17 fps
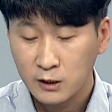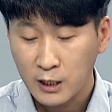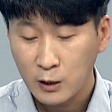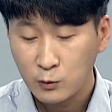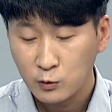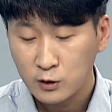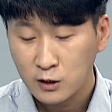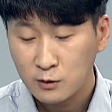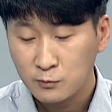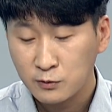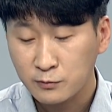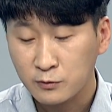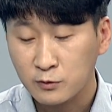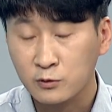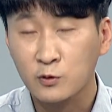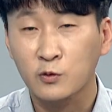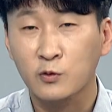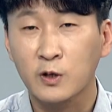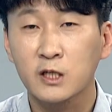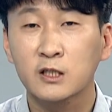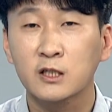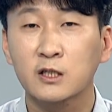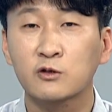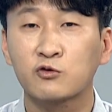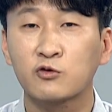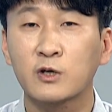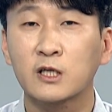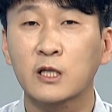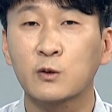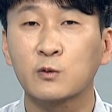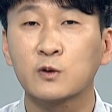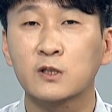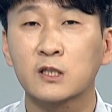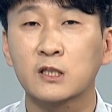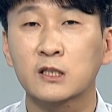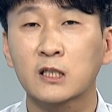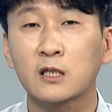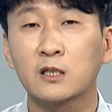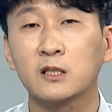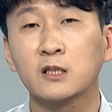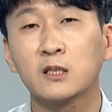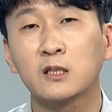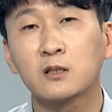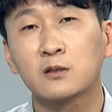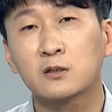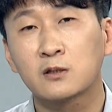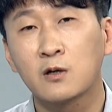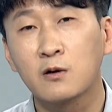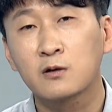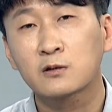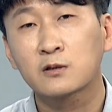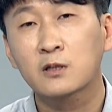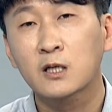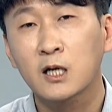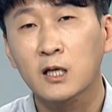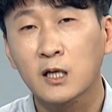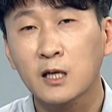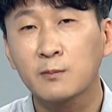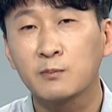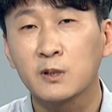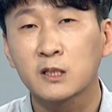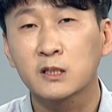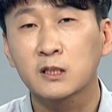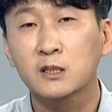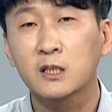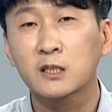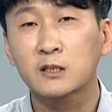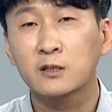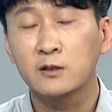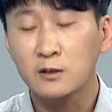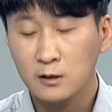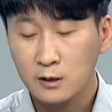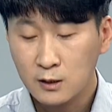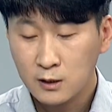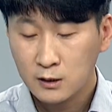태도적인 부분들도 굉장히 중요한 내용들이 있어서 이거 적절하게 믹싱을 해서